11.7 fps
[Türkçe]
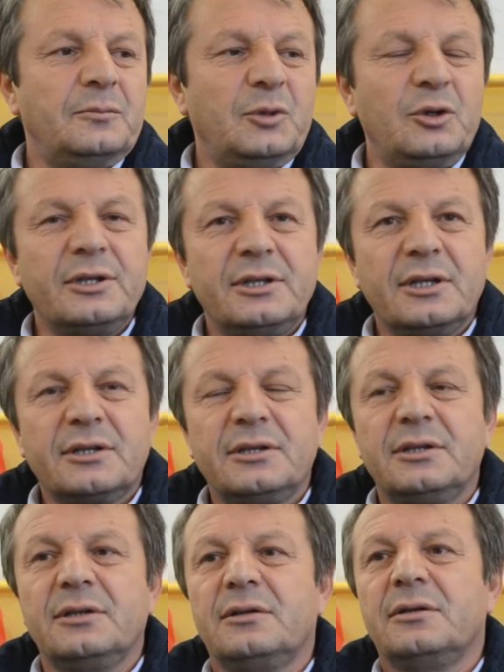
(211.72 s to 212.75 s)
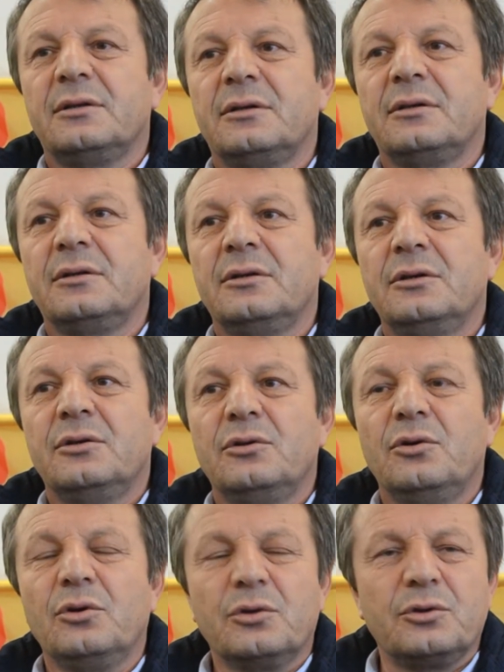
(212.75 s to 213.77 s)
bölgedeki
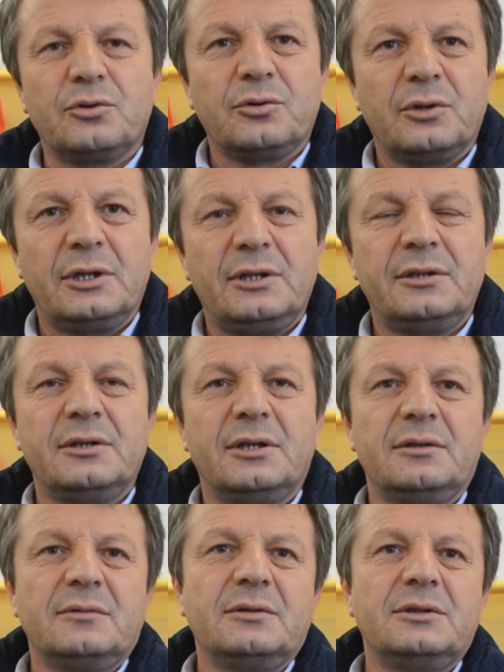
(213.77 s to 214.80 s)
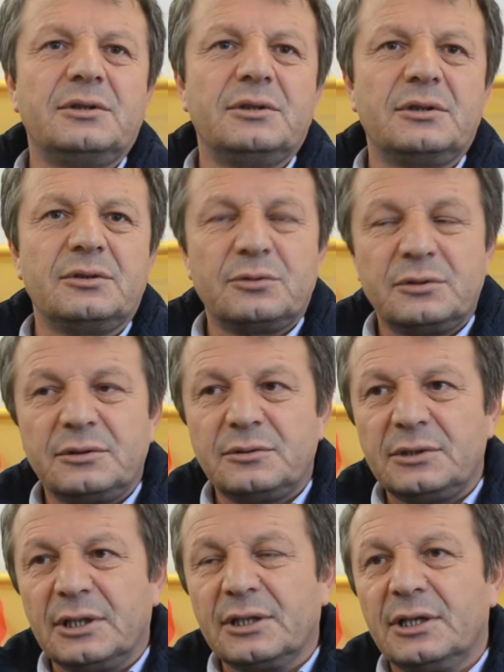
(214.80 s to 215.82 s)
örgüt üyeliğinden e,
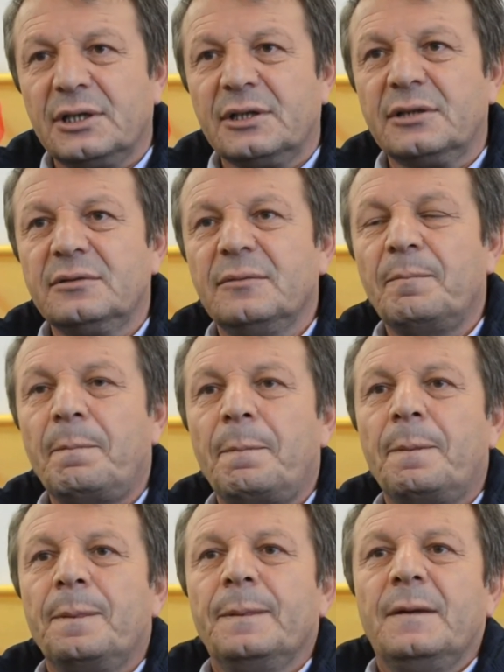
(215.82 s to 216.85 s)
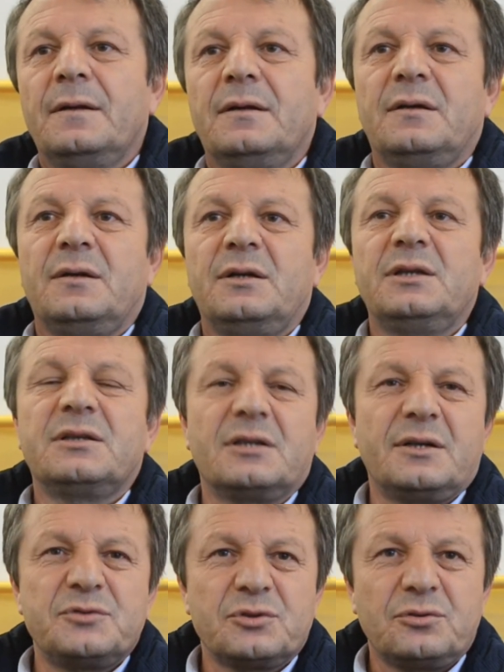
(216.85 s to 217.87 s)
yakalanan e,
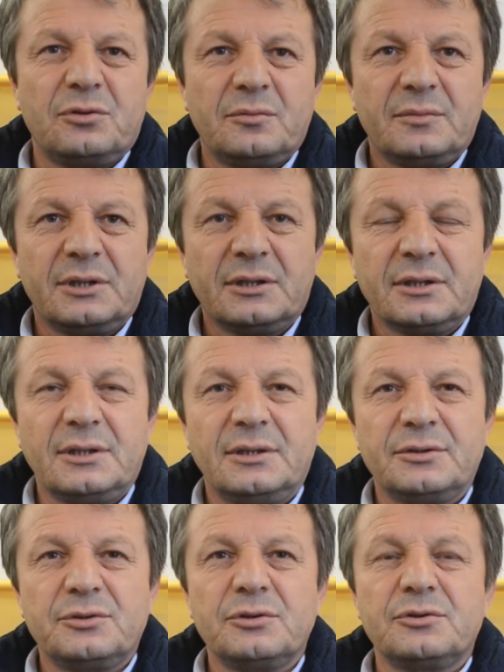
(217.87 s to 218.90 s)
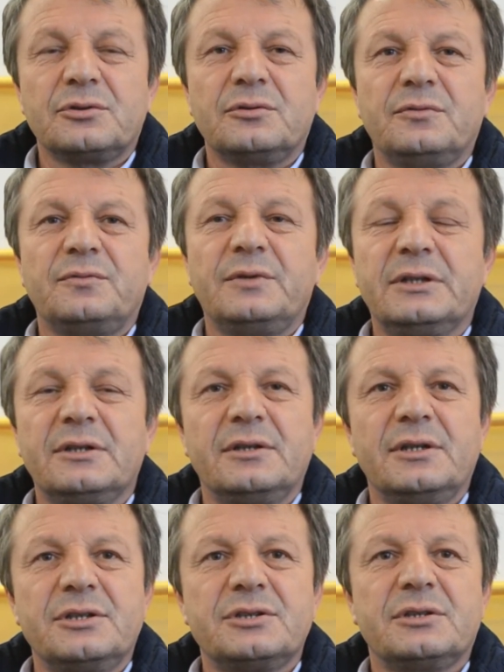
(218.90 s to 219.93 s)
itirafçı konumuna gelen çocuk, e,
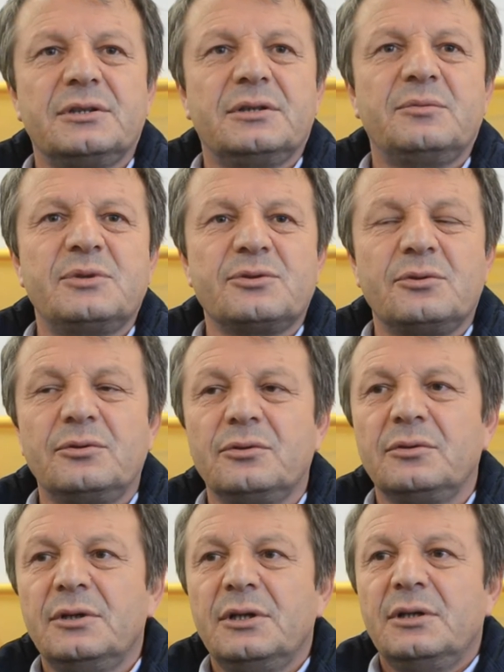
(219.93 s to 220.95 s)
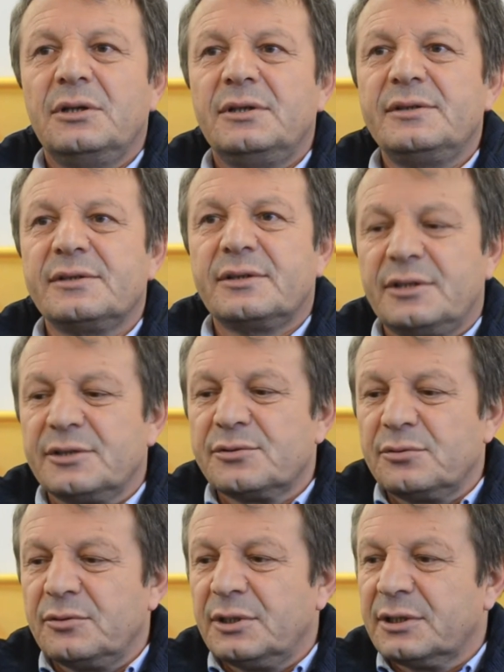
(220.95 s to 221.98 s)
vatandaş, e, biz onun
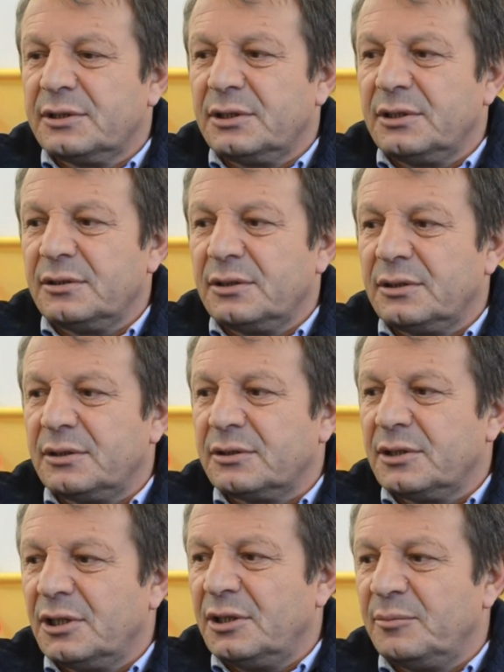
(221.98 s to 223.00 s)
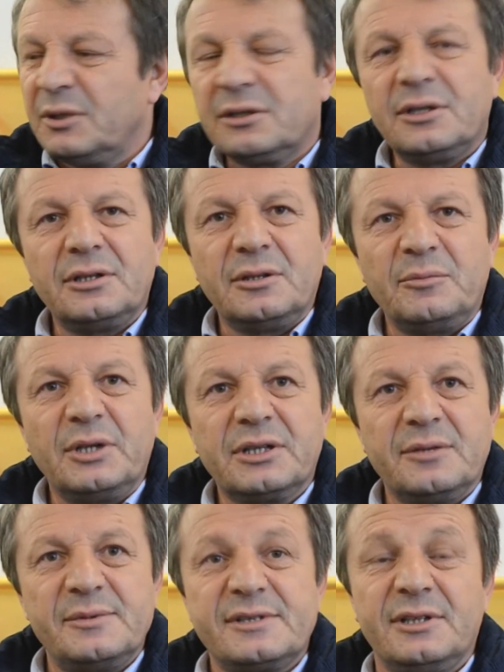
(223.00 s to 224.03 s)
Giresun'daki e, talimatlanma
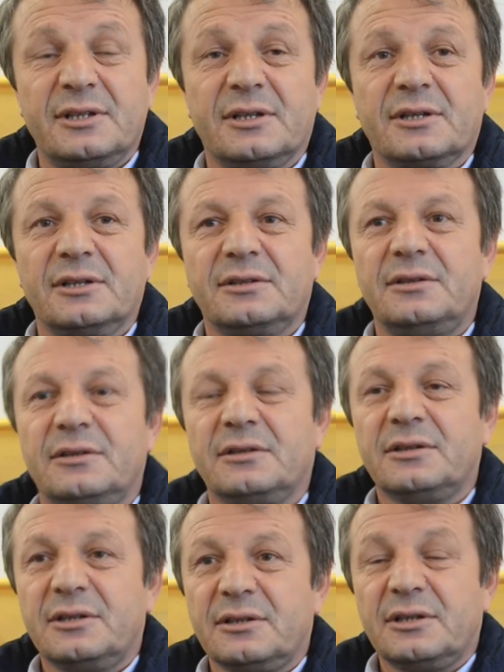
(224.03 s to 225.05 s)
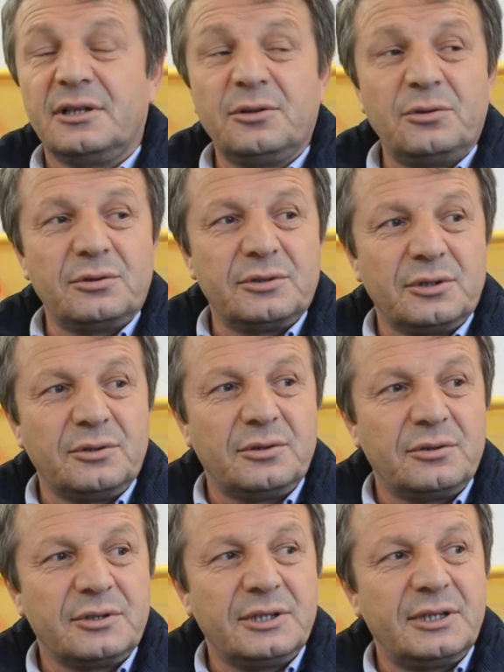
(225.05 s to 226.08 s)
mahkemesine de katıldık. Gerek orada
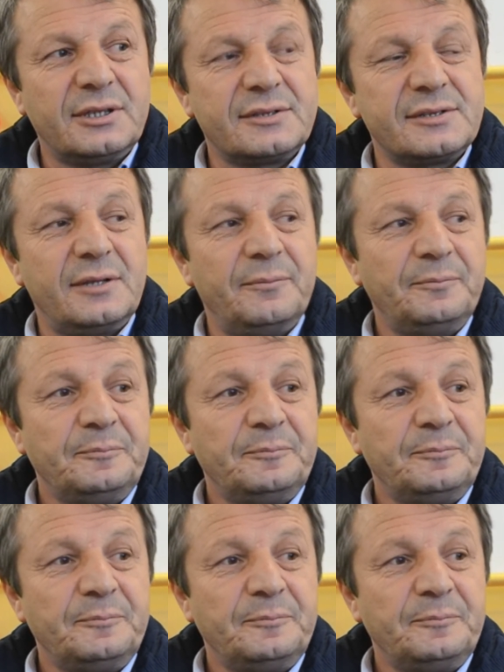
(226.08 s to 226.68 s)
gördük, gerekse